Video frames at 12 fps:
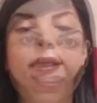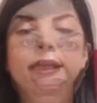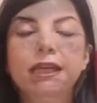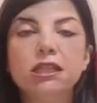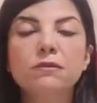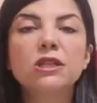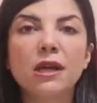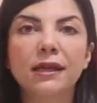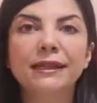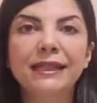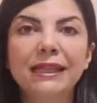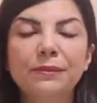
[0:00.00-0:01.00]
Geçmişi
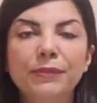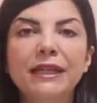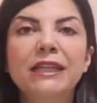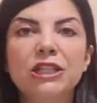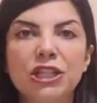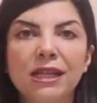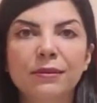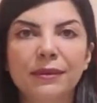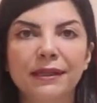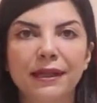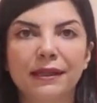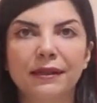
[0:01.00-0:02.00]
anlayıp
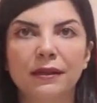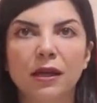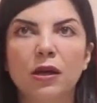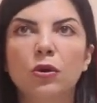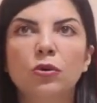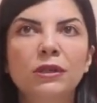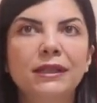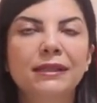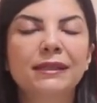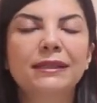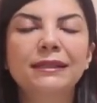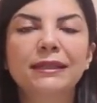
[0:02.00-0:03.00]
incelemeden, onu
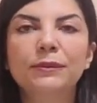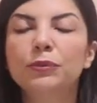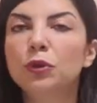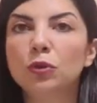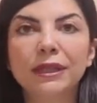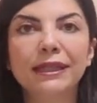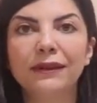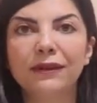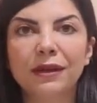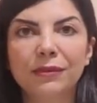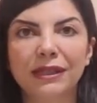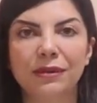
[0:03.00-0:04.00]
analiz edip yoluna
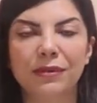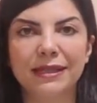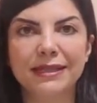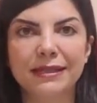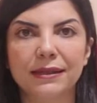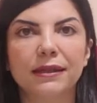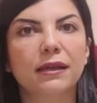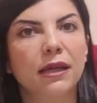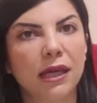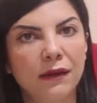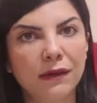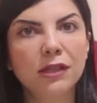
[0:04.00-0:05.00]
devam edemezsin.
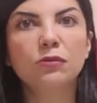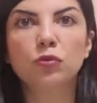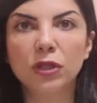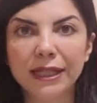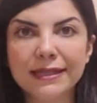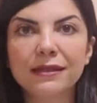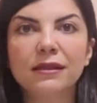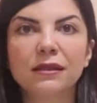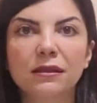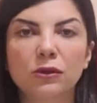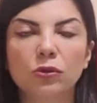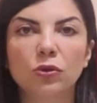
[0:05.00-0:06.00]
Evet bu
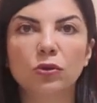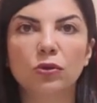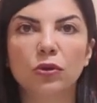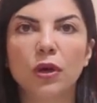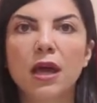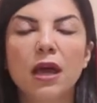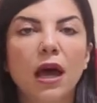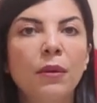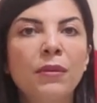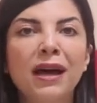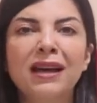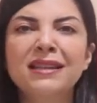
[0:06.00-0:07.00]
kesinlikle doğru
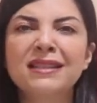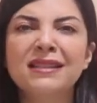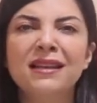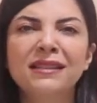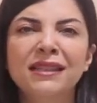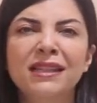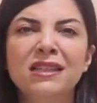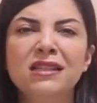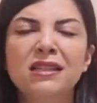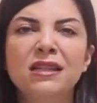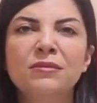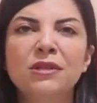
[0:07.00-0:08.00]
ama asla
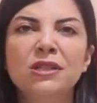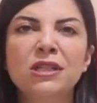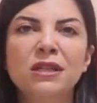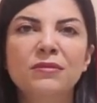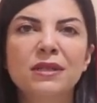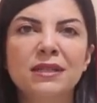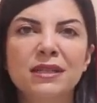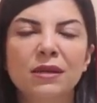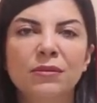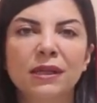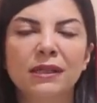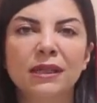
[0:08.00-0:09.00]
değiştiremeyeceğim bir
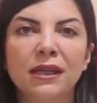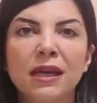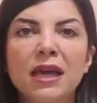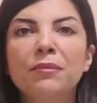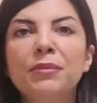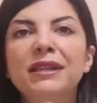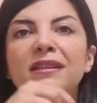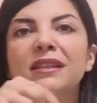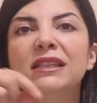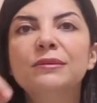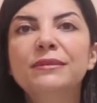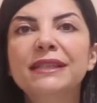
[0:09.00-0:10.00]
zamanda bir
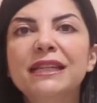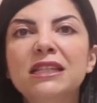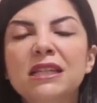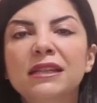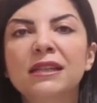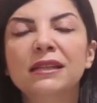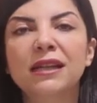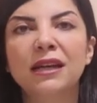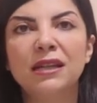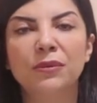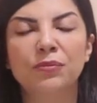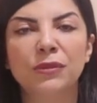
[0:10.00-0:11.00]
takım değişiklikler
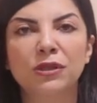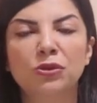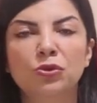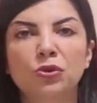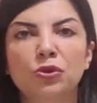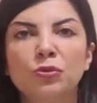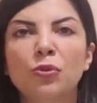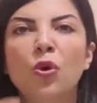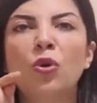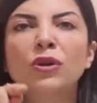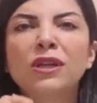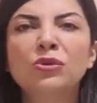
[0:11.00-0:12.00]
yapmak istiyorum.
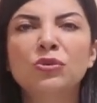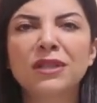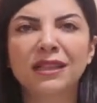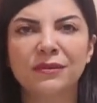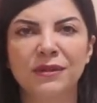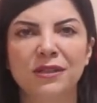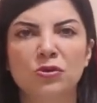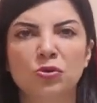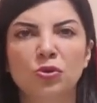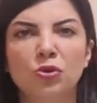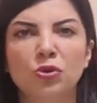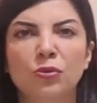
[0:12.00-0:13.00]
Orayı düzeltmek
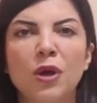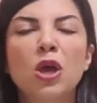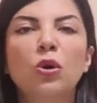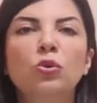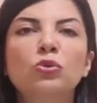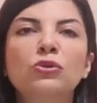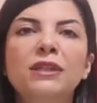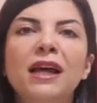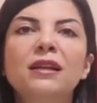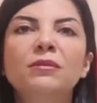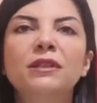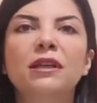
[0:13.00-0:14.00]
istiyorum. O
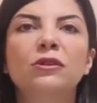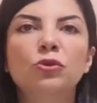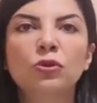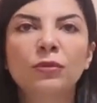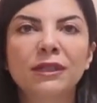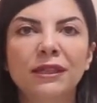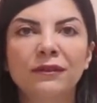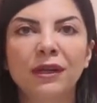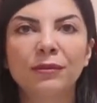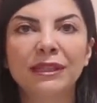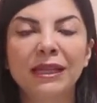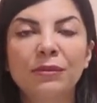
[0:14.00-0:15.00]
düzelmeden yoluma
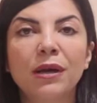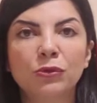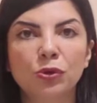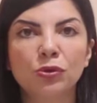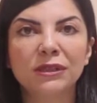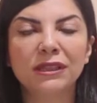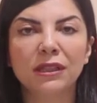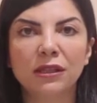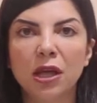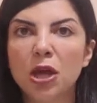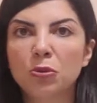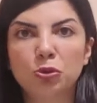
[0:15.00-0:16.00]
devam edemem diyorsan
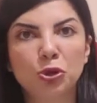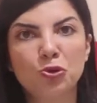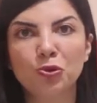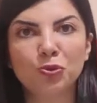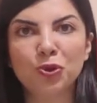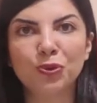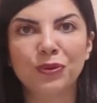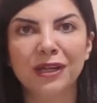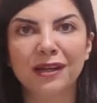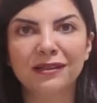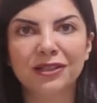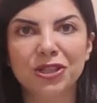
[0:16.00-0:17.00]
burada çok büyük bir
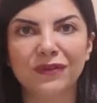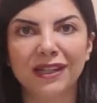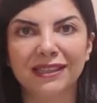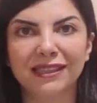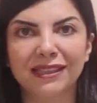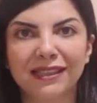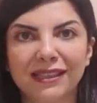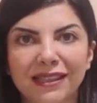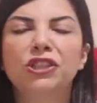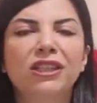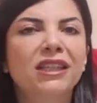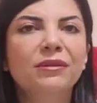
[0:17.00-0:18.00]
yanlış var
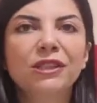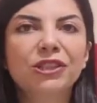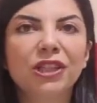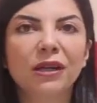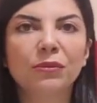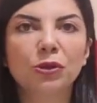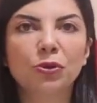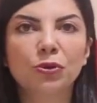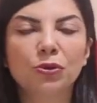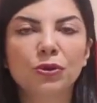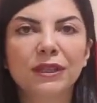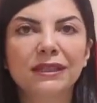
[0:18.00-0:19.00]
çıkamayacağın bir
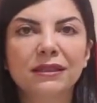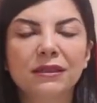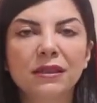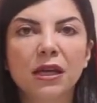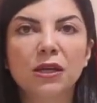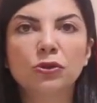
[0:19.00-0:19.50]
döngüdesin.